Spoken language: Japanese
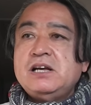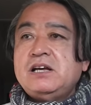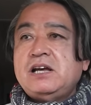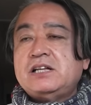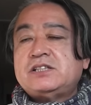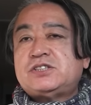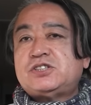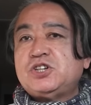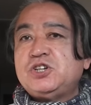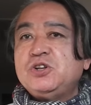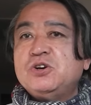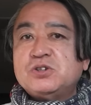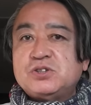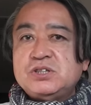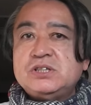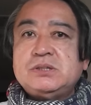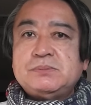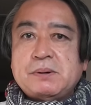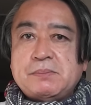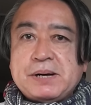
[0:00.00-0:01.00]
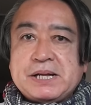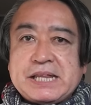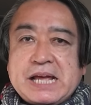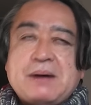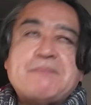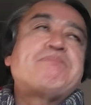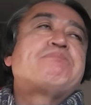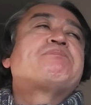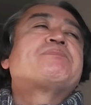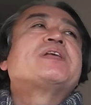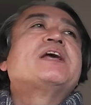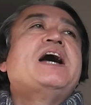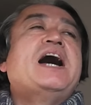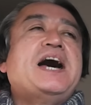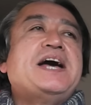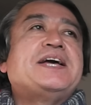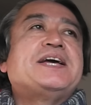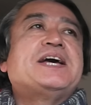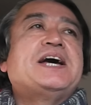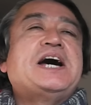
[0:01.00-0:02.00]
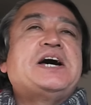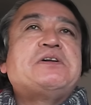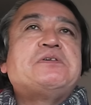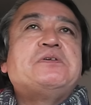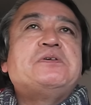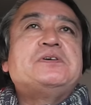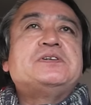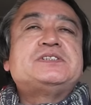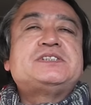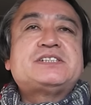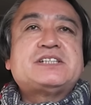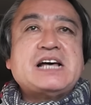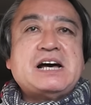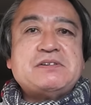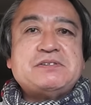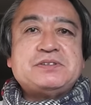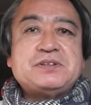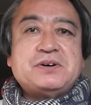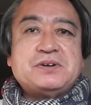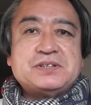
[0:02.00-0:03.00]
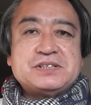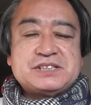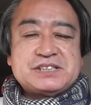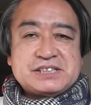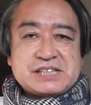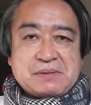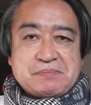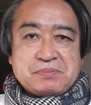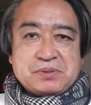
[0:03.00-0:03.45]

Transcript: えー、次のクールもまた、はい、あの、スカウトさん